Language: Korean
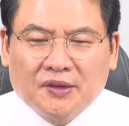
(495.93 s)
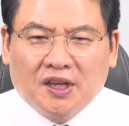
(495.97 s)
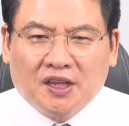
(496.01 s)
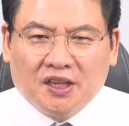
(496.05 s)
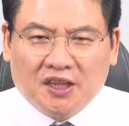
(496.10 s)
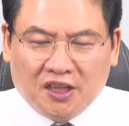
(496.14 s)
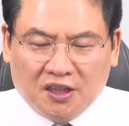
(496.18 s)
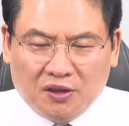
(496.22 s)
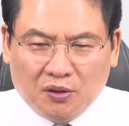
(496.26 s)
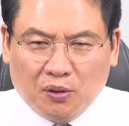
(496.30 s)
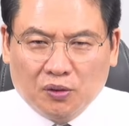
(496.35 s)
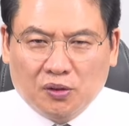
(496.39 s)

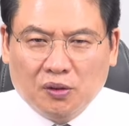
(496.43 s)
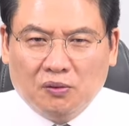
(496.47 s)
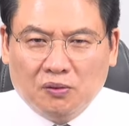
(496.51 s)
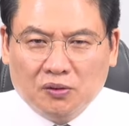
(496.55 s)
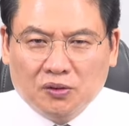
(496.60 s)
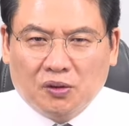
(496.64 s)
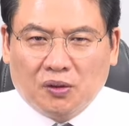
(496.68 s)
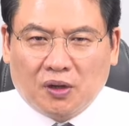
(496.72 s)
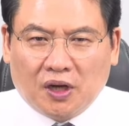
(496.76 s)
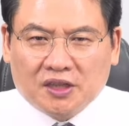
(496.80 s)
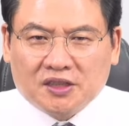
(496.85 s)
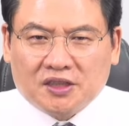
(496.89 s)
이
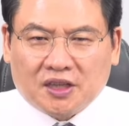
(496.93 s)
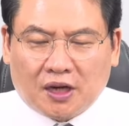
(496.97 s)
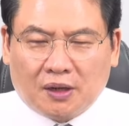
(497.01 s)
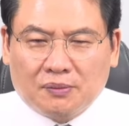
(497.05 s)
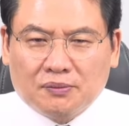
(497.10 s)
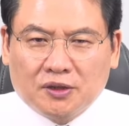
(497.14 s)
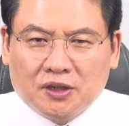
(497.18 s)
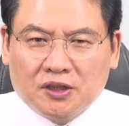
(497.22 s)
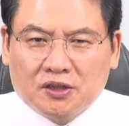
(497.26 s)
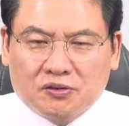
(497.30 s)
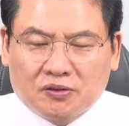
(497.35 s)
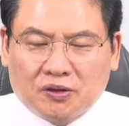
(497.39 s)
노동운동 한
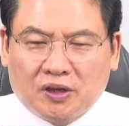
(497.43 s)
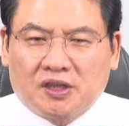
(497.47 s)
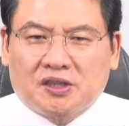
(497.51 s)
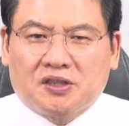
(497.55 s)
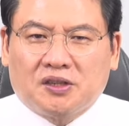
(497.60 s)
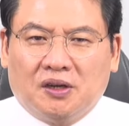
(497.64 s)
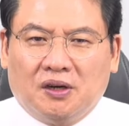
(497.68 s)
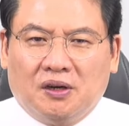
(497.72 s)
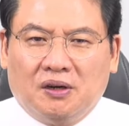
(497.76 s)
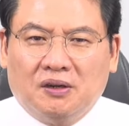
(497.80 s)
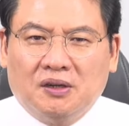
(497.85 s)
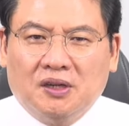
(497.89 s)
사람들
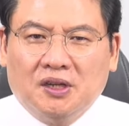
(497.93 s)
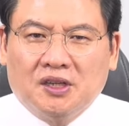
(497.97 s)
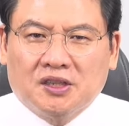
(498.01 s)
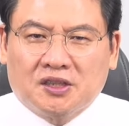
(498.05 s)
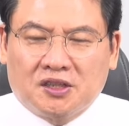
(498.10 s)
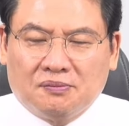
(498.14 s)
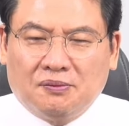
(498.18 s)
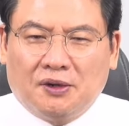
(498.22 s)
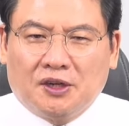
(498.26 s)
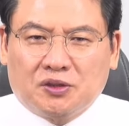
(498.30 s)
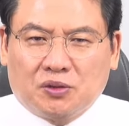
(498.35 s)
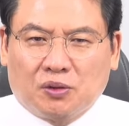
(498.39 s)
중에서
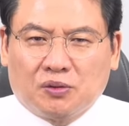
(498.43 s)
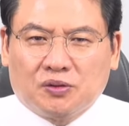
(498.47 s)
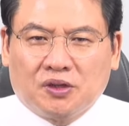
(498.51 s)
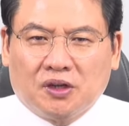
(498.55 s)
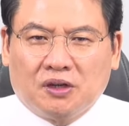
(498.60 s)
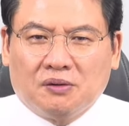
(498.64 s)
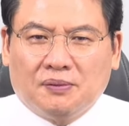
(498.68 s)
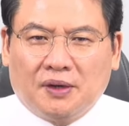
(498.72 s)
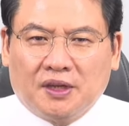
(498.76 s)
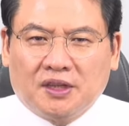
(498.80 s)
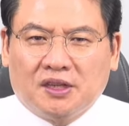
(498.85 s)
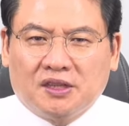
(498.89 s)
정말
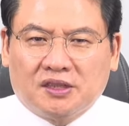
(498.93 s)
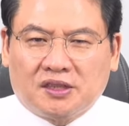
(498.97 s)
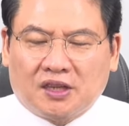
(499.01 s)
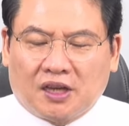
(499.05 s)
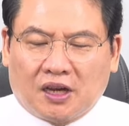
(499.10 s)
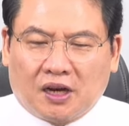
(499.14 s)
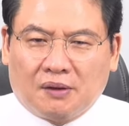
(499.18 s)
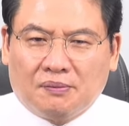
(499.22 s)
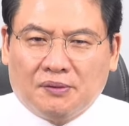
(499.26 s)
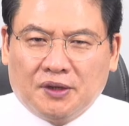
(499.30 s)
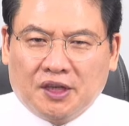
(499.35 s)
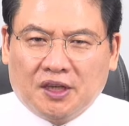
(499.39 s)
존경받는
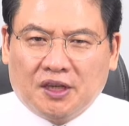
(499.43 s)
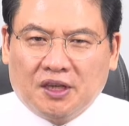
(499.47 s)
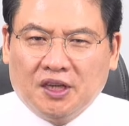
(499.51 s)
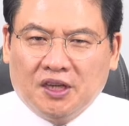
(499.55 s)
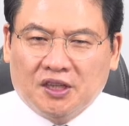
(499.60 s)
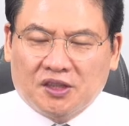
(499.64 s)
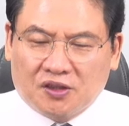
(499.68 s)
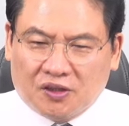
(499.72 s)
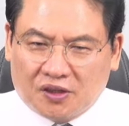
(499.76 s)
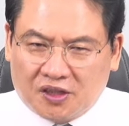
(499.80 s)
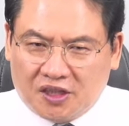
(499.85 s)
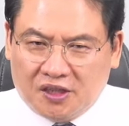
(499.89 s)
사람이
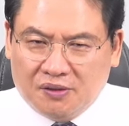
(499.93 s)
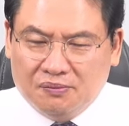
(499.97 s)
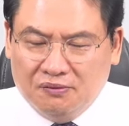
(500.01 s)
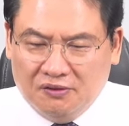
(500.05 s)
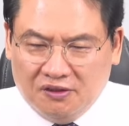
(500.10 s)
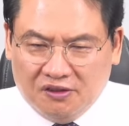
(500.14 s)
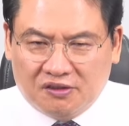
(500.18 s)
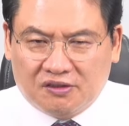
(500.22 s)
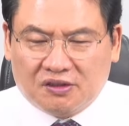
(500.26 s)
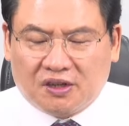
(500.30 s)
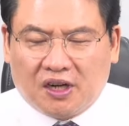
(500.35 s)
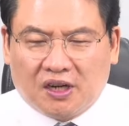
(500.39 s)
저
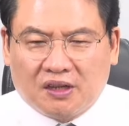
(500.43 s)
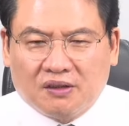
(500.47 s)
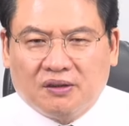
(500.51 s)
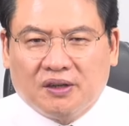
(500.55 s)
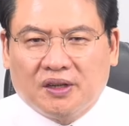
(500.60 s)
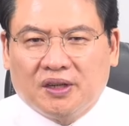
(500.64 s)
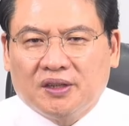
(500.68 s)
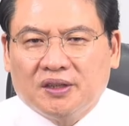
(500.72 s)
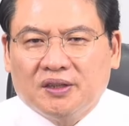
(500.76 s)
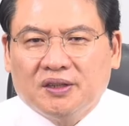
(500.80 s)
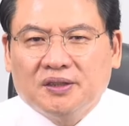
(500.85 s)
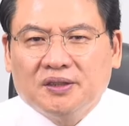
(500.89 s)
김문수라는
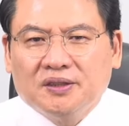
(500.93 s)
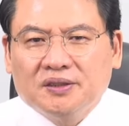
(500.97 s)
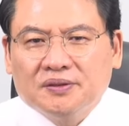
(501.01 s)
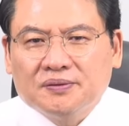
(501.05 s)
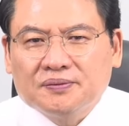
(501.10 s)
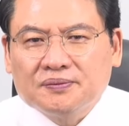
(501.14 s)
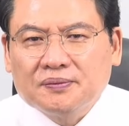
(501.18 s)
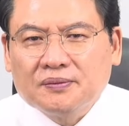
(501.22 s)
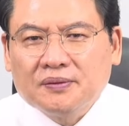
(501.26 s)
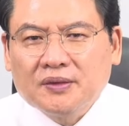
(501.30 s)
거예요.